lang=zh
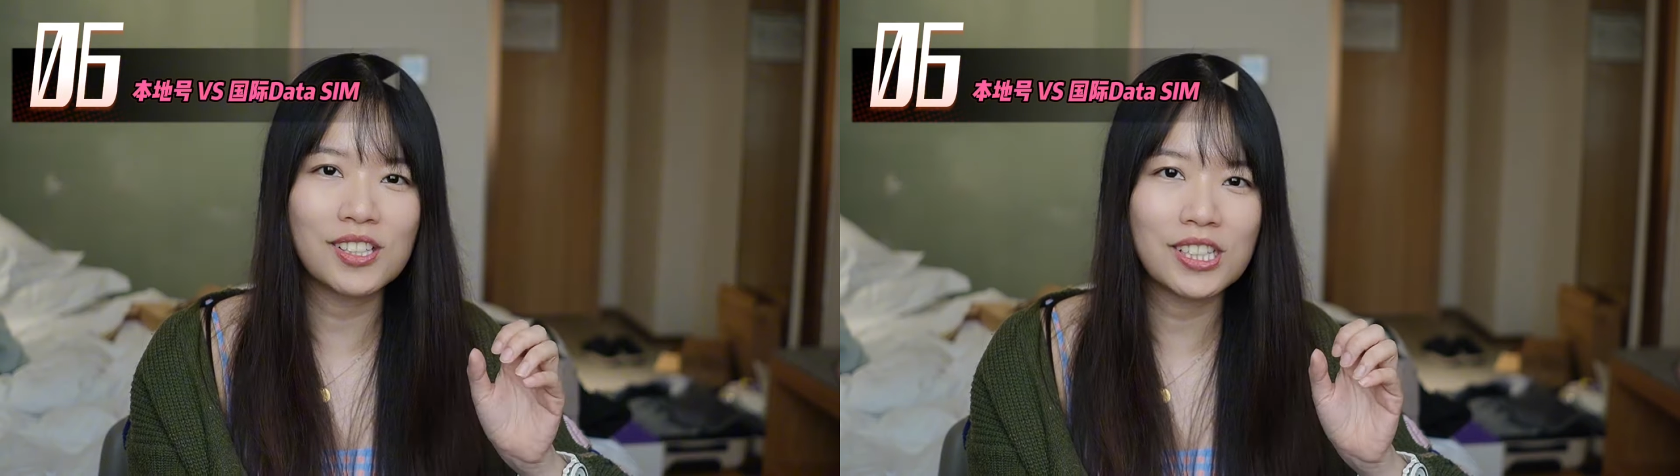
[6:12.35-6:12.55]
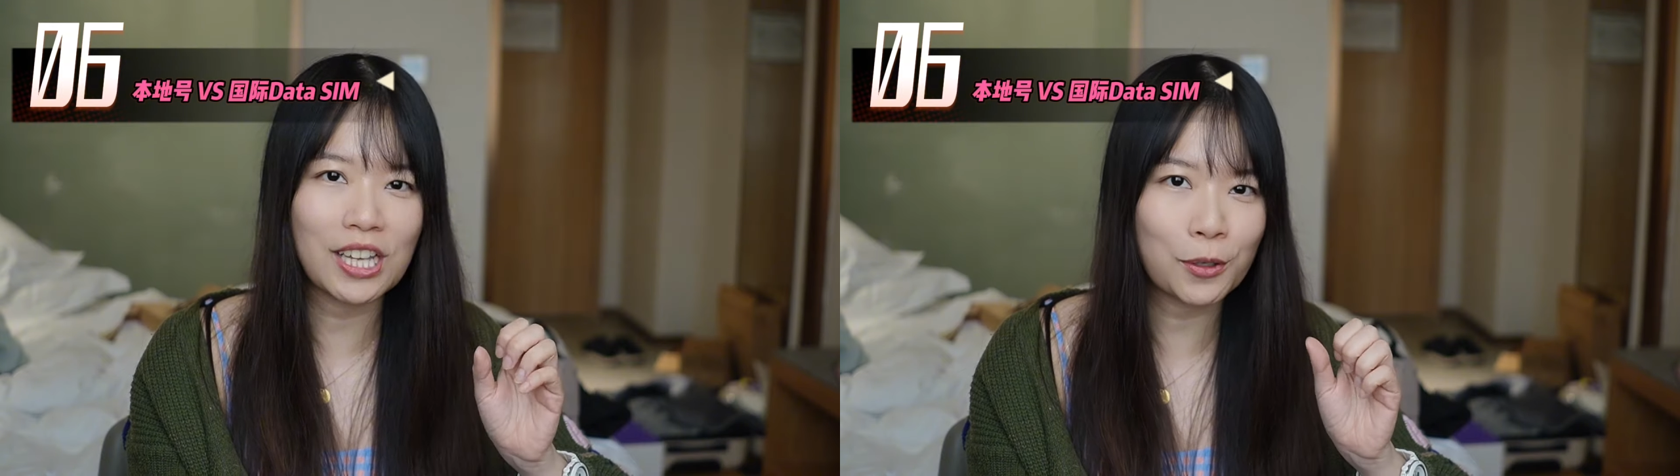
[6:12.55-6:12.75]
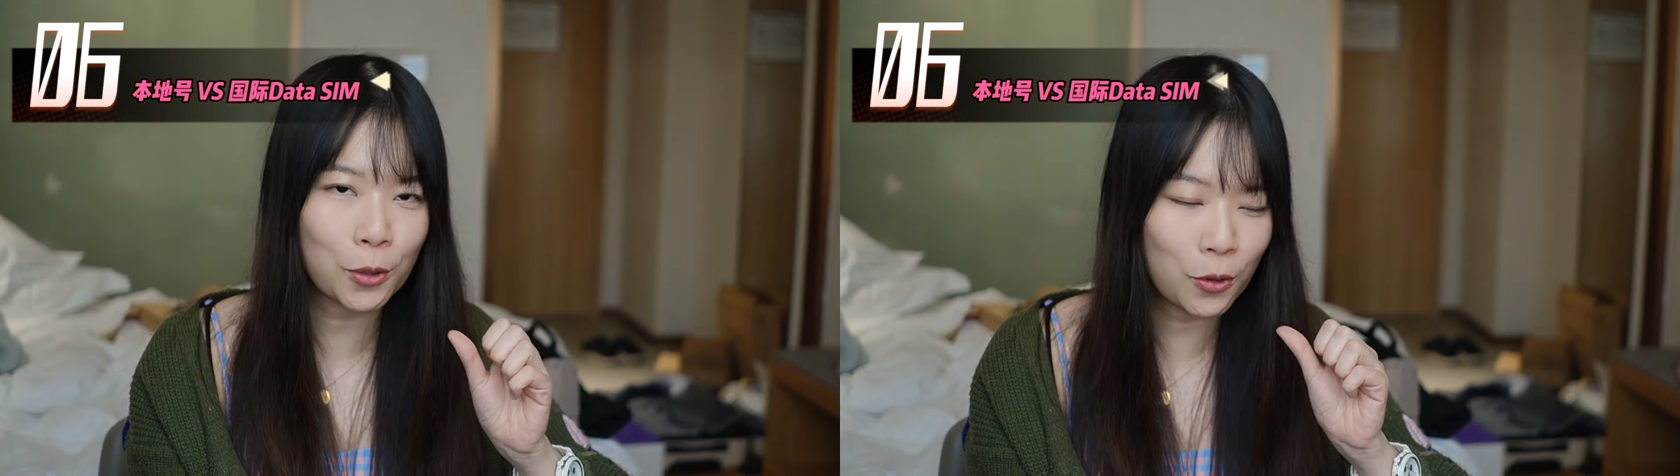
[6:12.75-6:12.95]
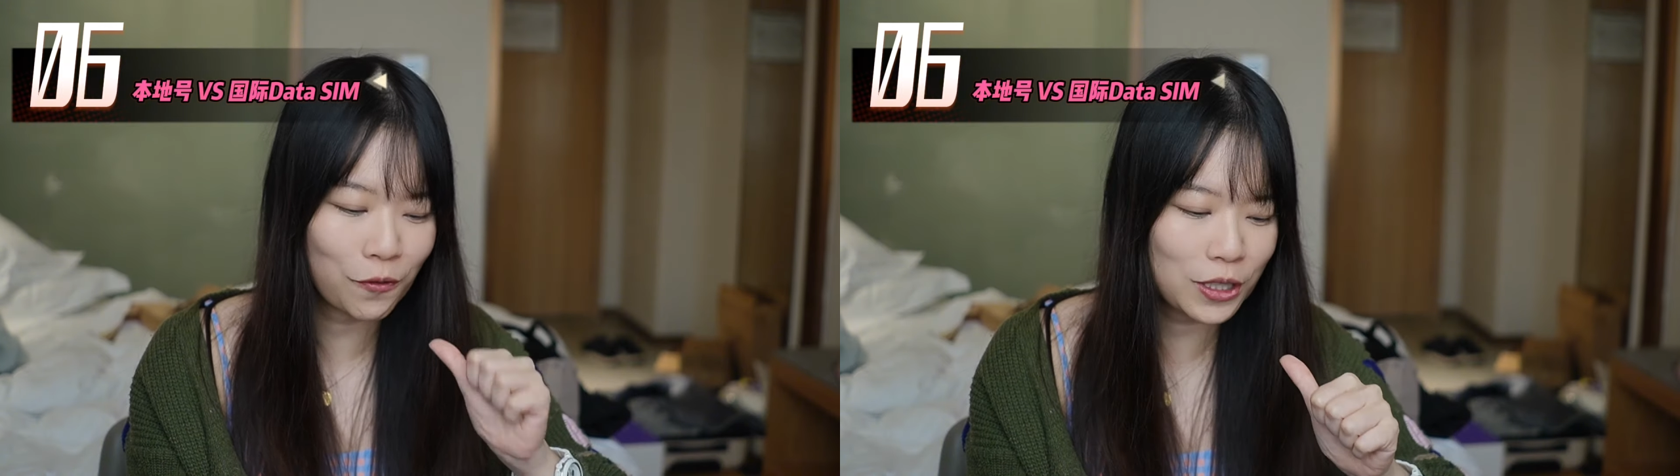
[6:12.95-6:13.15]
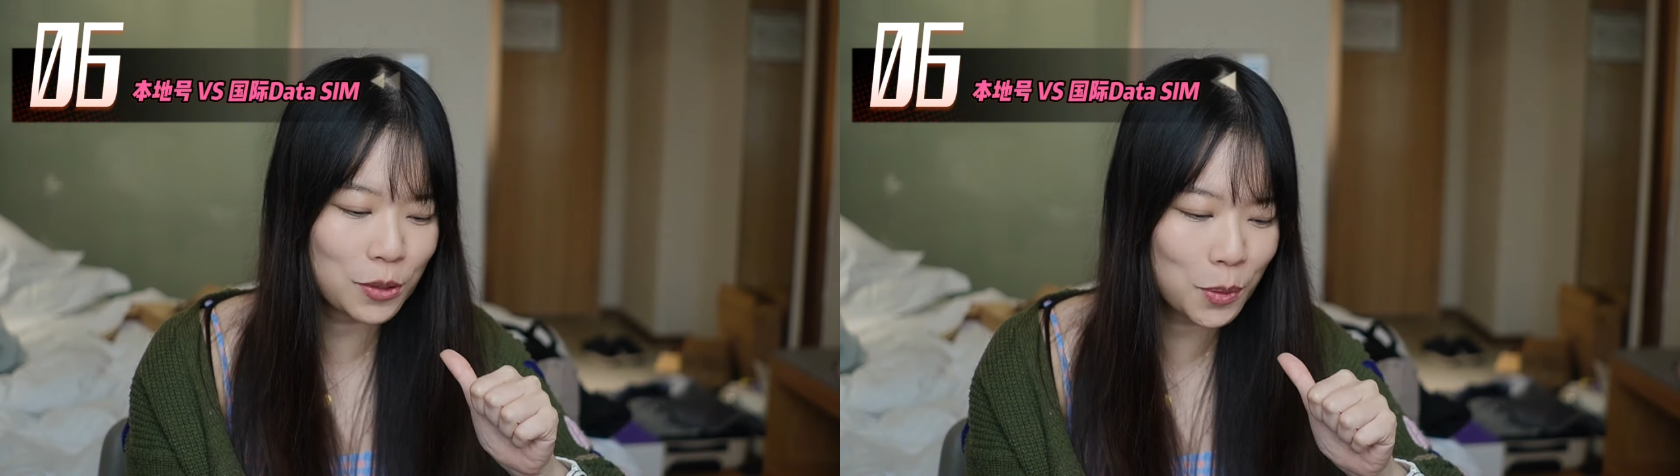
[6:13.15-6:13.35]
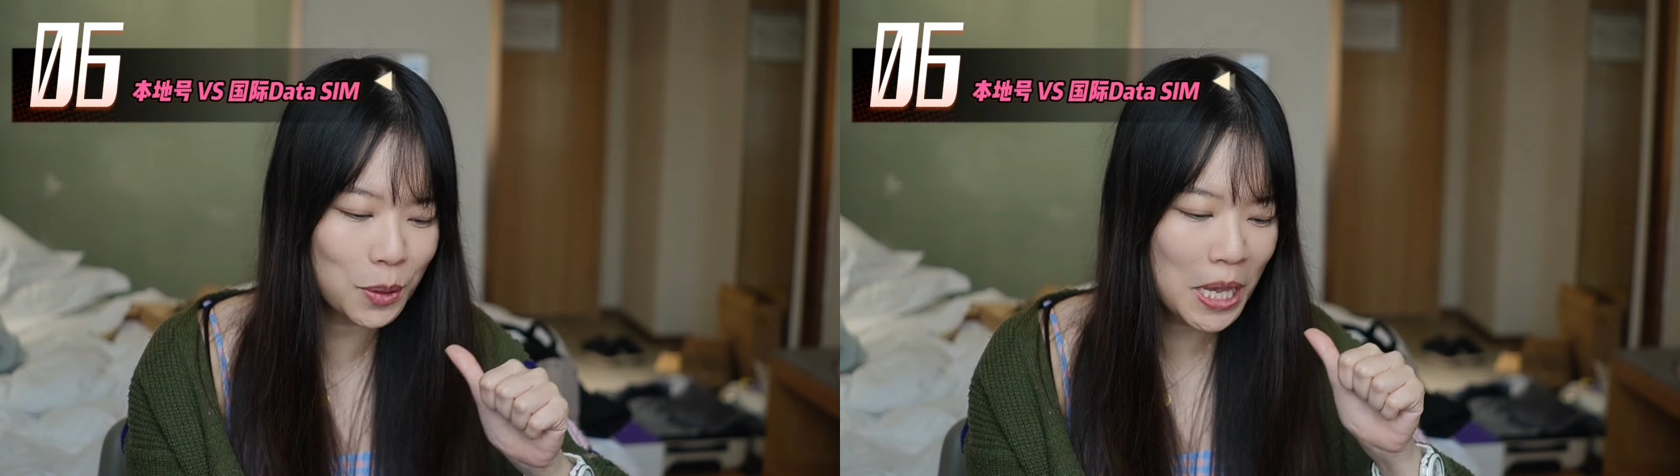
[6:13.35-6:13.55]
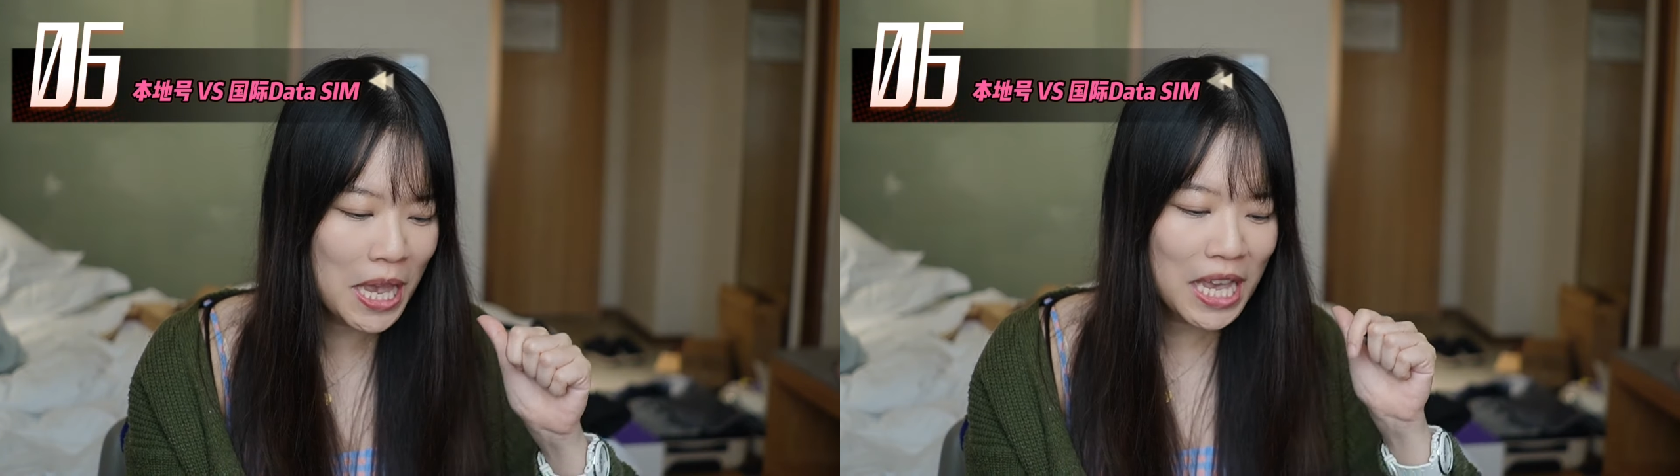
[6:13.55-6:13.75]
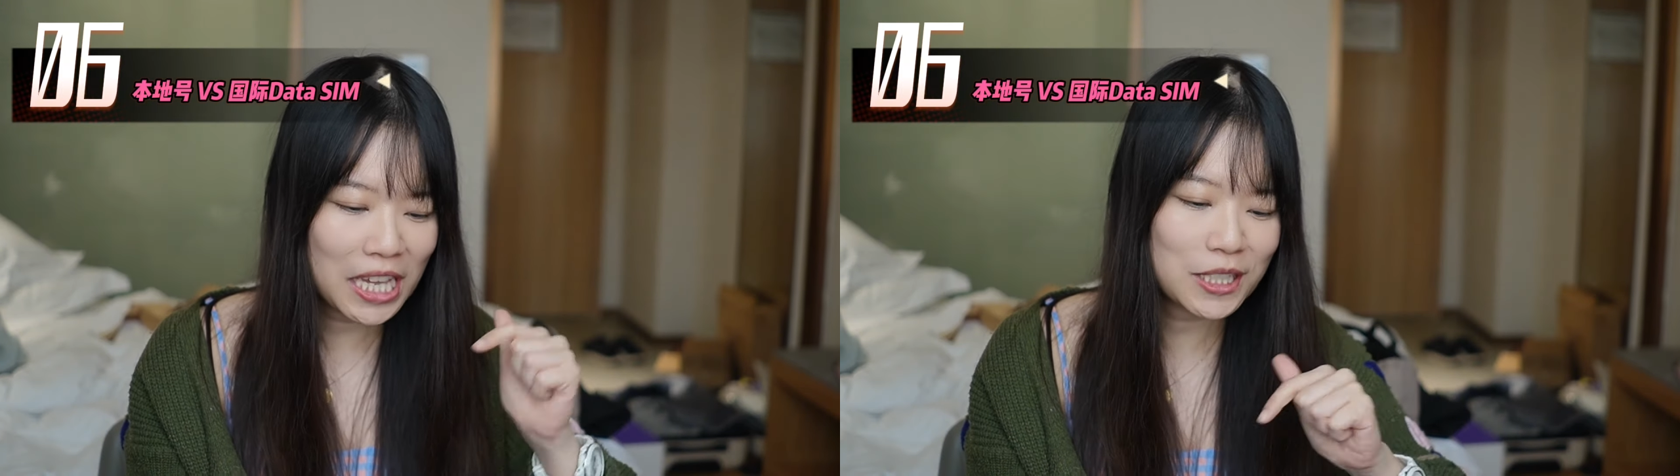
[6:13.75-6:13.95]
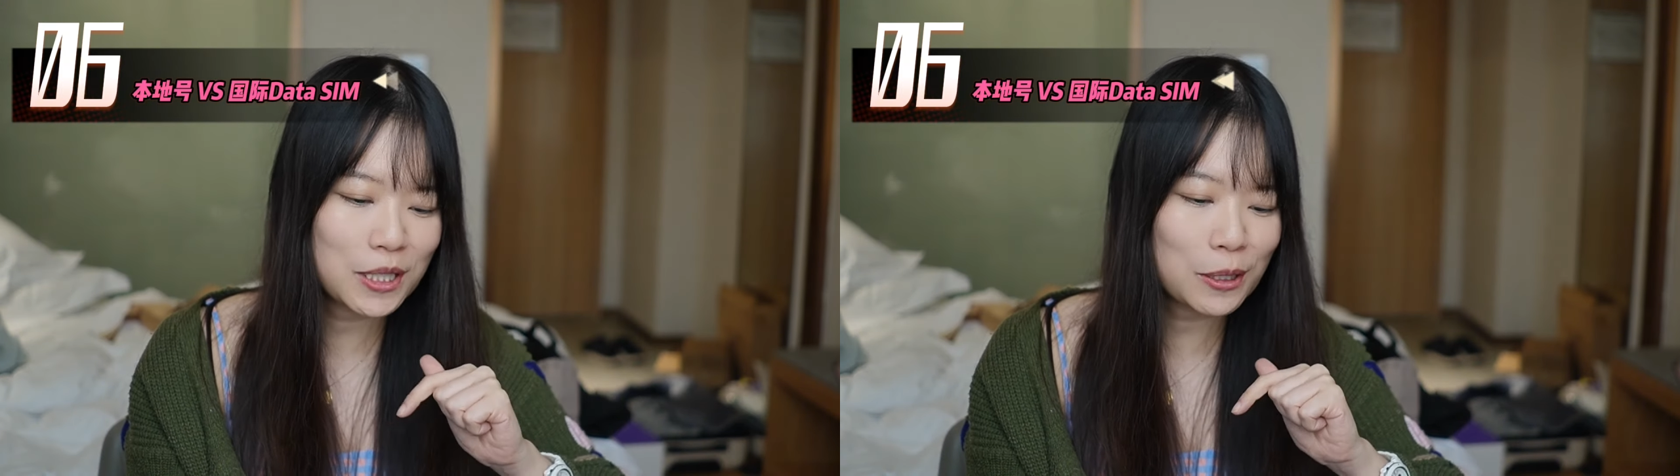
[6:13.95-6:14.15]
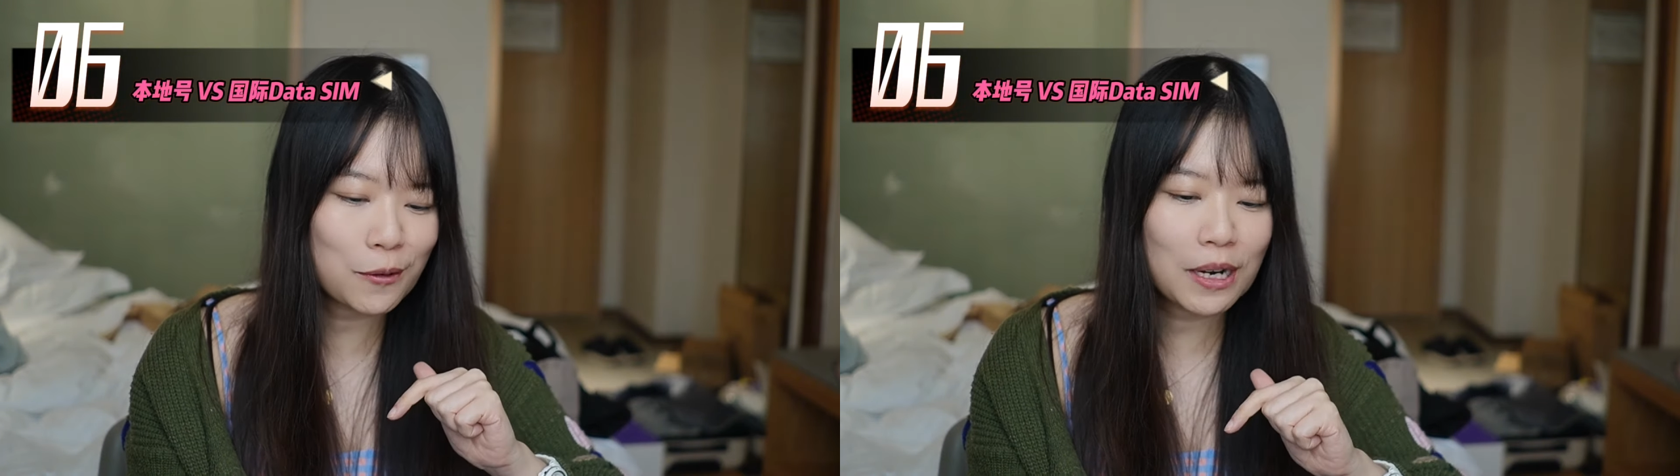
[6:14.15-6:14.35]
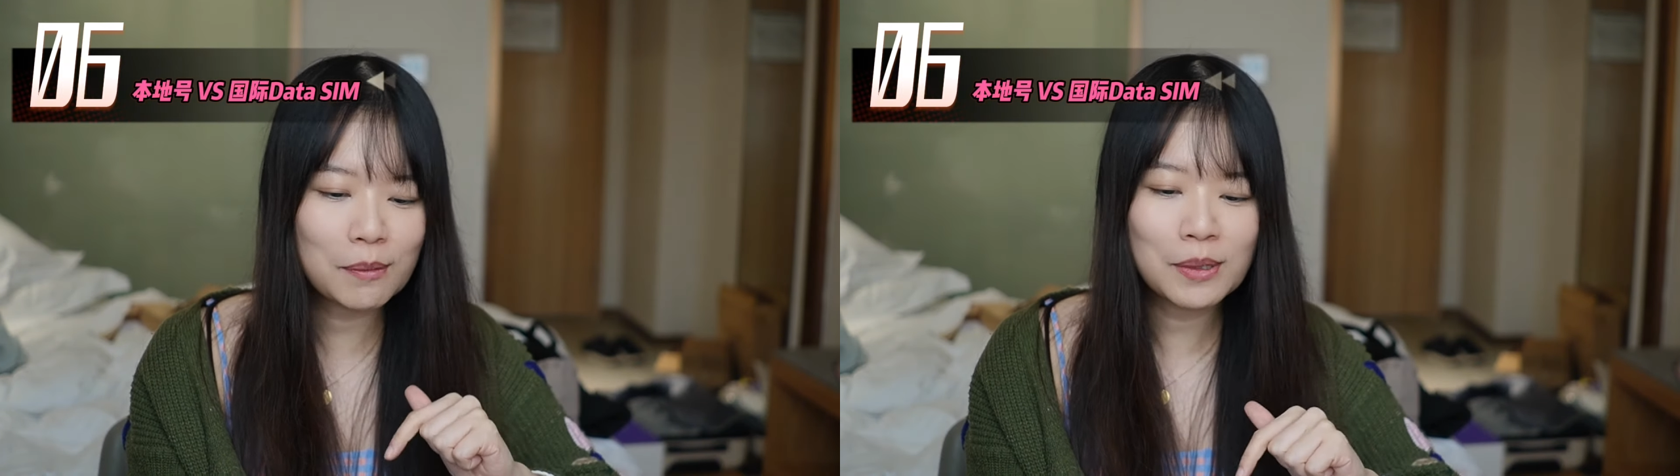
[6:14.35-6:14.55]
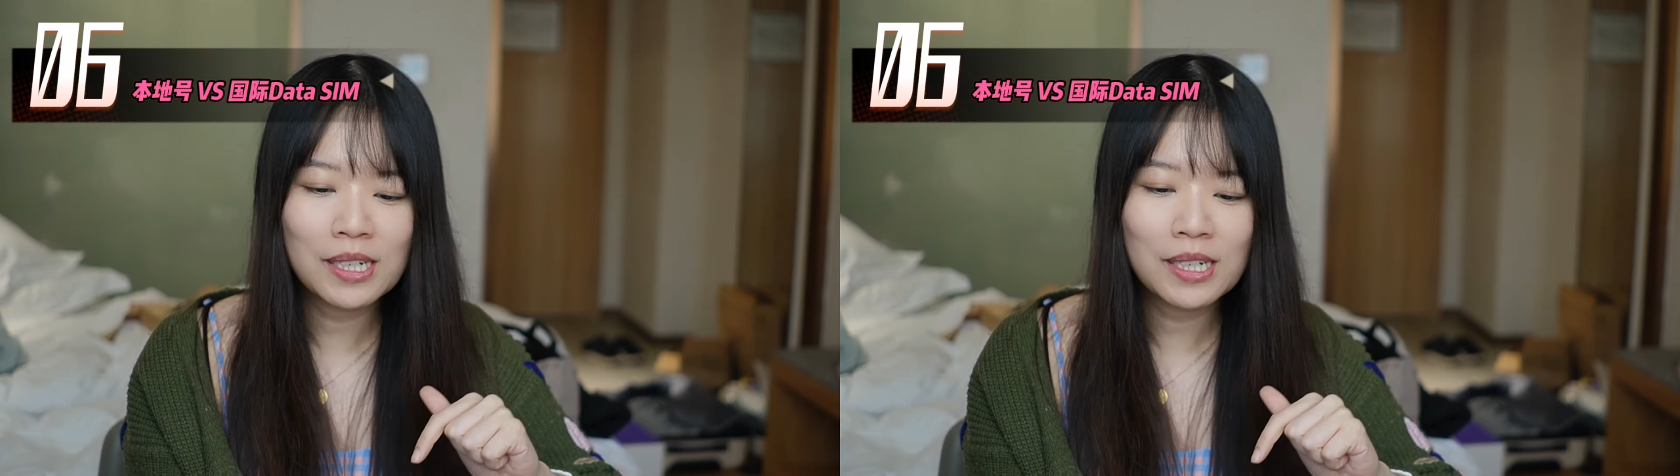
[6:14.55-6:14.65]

你要用 Facebook、Instagram。